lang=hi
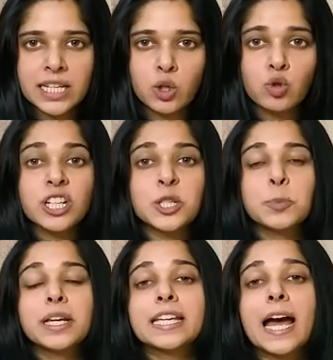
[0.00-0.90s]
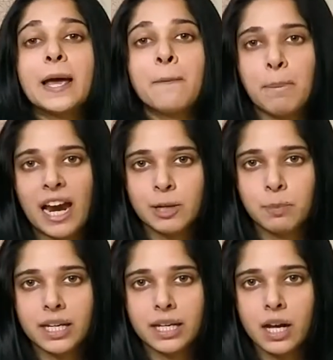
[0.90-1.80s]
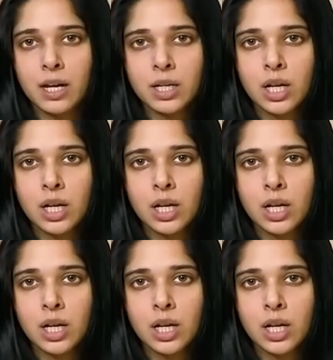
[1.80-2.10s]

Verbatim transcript: से यूज़र्स पे क्या इम्पैक्ट पड़ेगा